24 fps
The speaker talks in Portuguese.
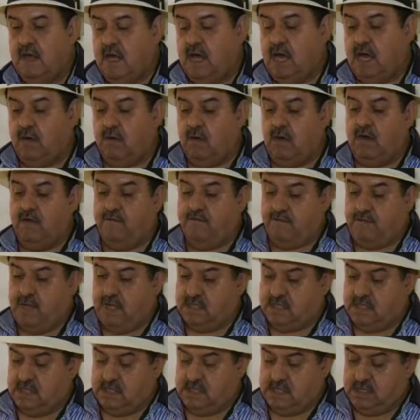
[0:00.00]
agora
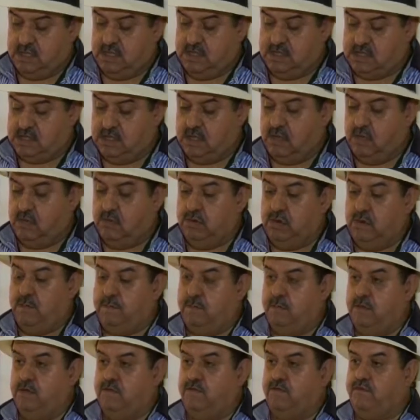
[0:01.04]
faz a inscrição,
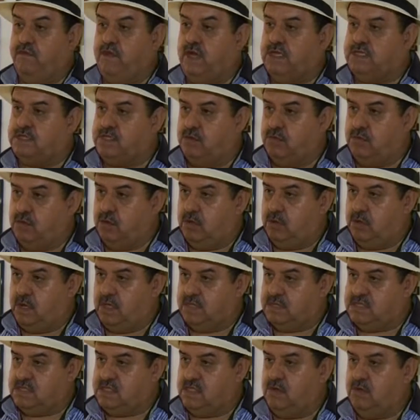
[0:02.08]
depois faz a
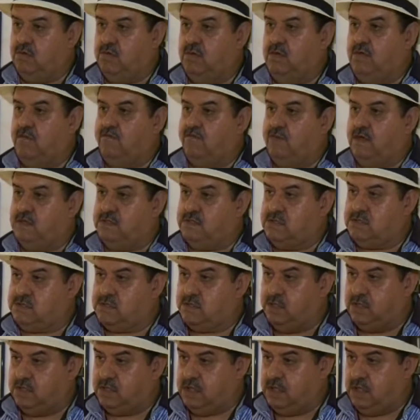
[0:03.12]
homologação e faz o
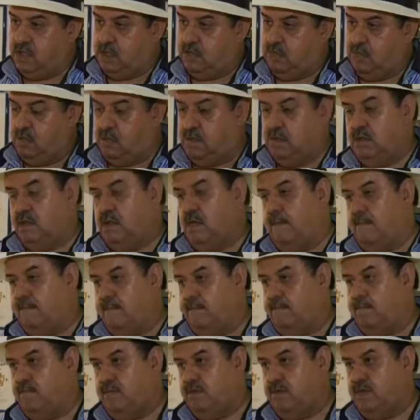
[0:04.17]
sorteio, na,
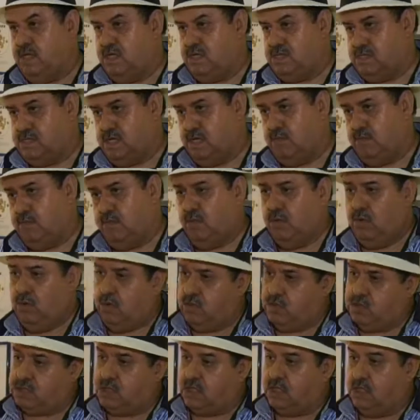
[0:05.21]
em dezembro
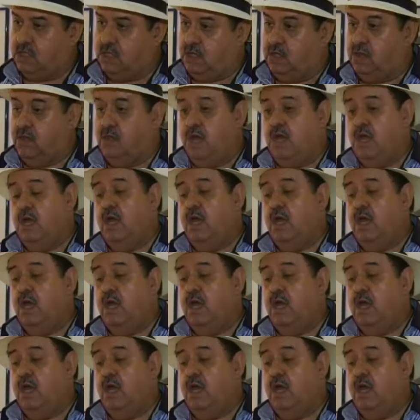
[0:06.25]
ou janeiro.